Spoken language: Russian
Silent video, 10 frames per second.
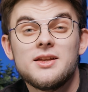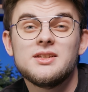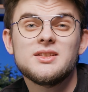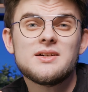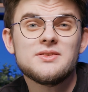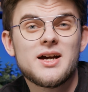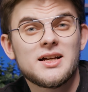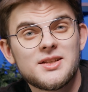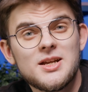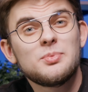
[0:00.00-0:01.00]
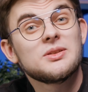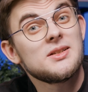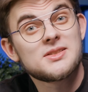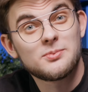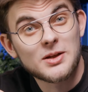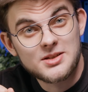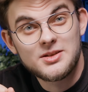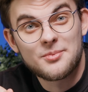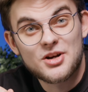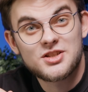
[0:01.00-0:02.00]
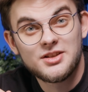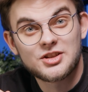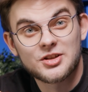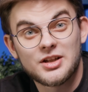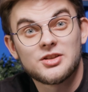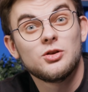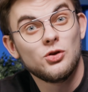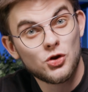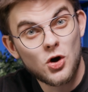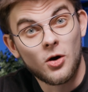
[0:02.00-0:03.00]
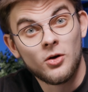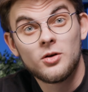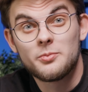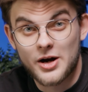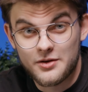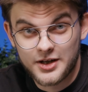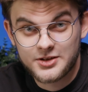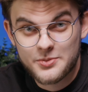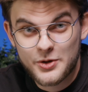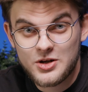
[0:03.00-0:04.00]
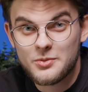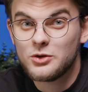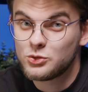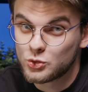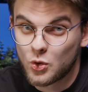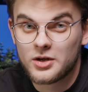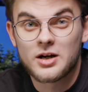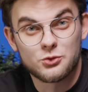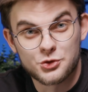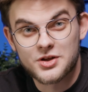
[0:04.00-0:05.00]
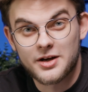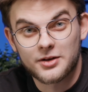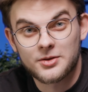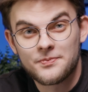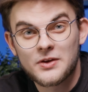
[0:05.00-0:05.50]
Недавно Андрей пытался оплатить домашний интернет, но провайдеры принимают только УСКарт.